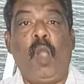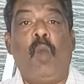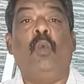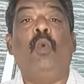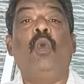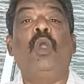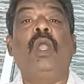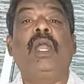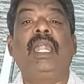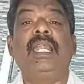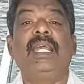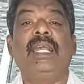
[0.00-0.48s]

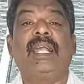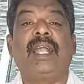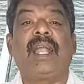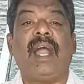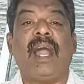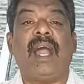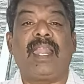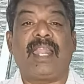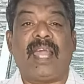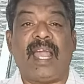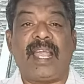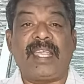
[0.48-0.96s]

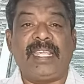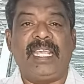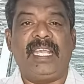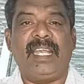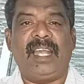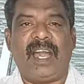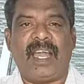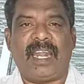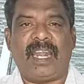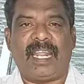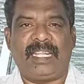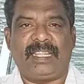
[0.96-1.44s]
உங்களுக்கான
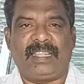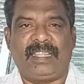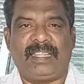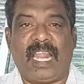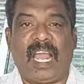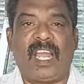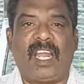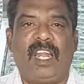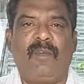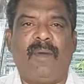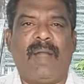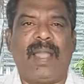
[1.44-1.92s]
அங்கீகாரத்தை
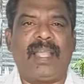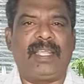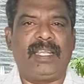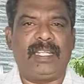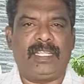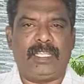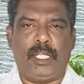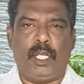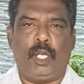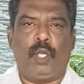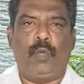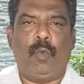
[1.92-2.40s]
நாங்கள்
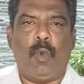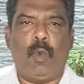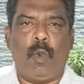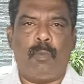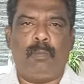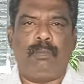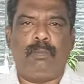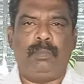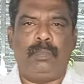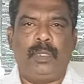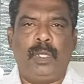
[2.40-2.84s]
வாங்கித் தருவோம்